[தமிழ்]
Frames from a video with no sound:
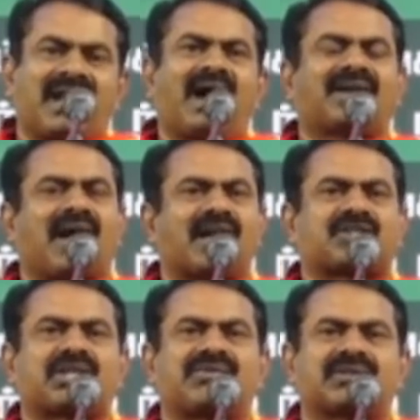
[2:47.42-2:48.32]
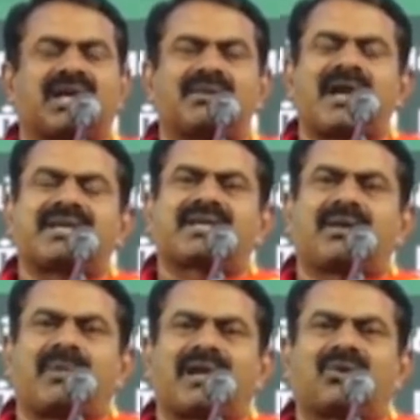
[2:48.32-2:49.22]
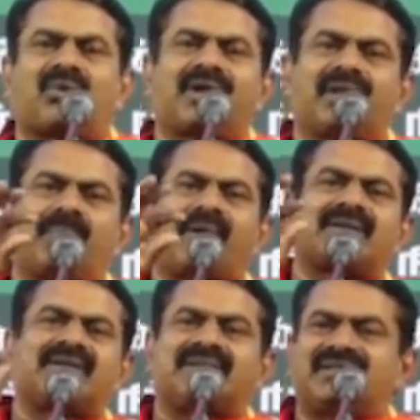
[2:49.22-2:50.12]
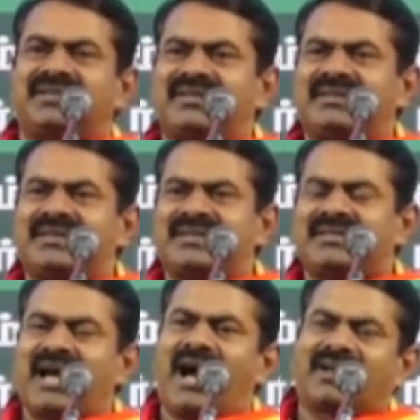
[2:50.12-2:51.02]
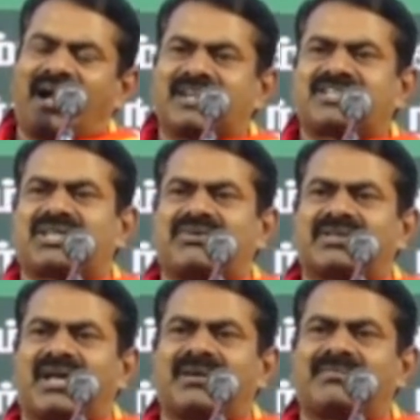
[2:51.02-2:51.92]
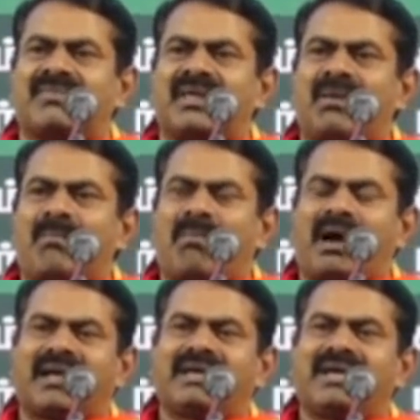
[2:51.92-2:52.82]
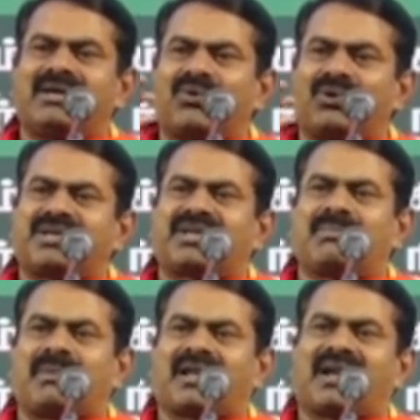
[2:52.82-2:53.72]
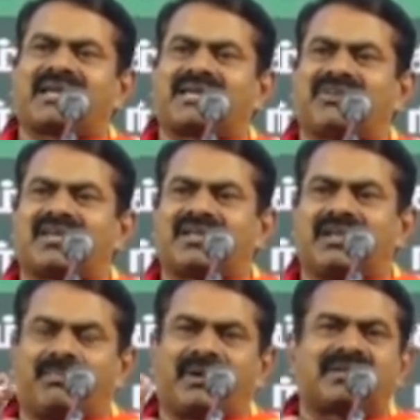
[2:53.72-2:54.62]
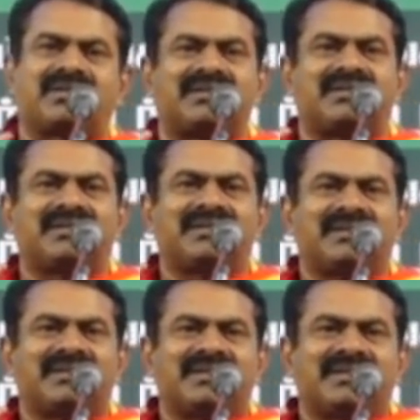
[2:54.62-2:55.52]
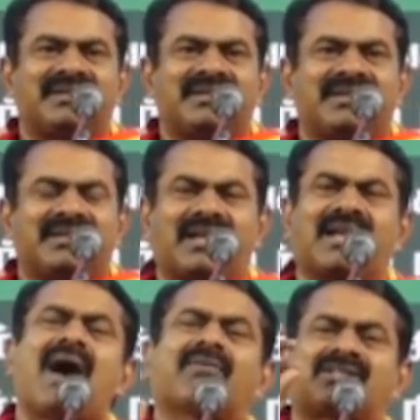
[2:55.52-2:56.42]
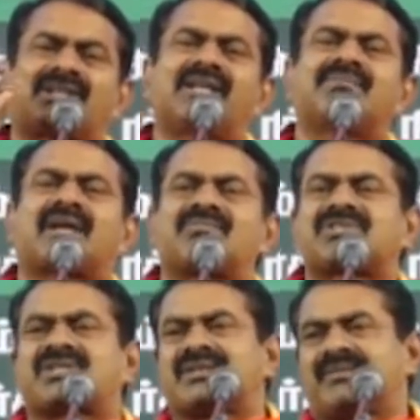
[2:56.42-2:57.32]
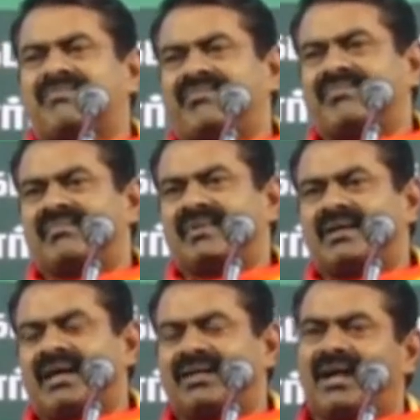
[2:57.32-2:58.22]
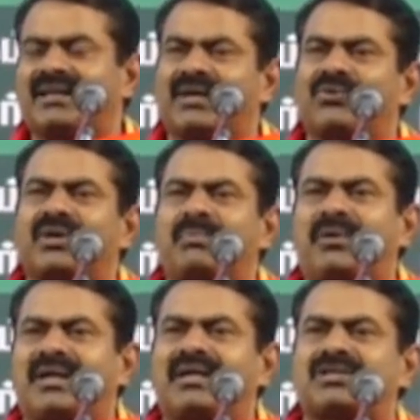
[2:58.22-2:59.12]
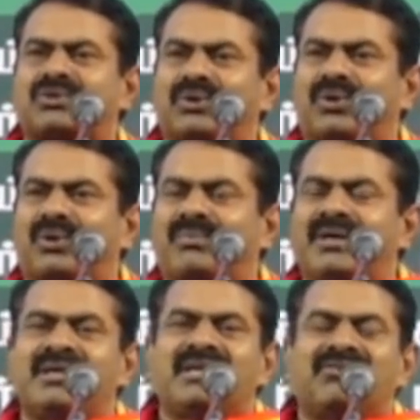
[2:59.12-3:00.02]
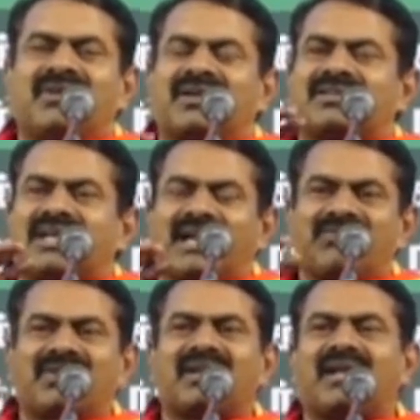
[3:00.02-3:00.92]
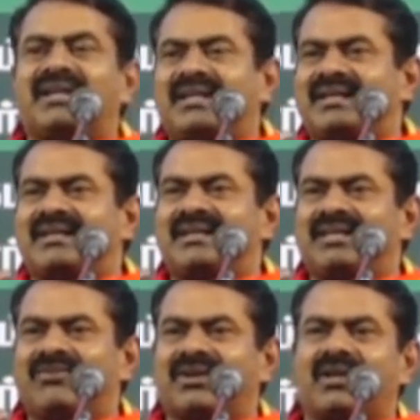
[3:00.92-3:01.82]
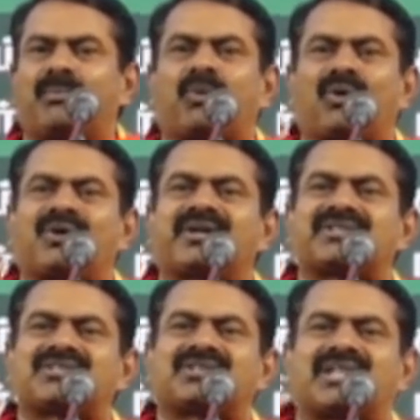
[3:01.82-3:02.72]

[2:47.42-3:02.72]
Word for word: யார் ஆட்சிக்கு வந்தாலும் அடிக்கிற மணல் கொள்ளையில் பங்கு யார் ஆட்சிக்கு வந்தாலும் மலையை நொறுக்கி மணலாக்கி விற்கிறதில் பங்கு எல்லாவற்றிலையும் கமிஷன் அதனால்தான் உங்கள் பிள்ளைகள் சொல்கிறோம் இவர்கள் தலைவர்கள் அல்ல இவர்கள் புரோக்கர்ஸ்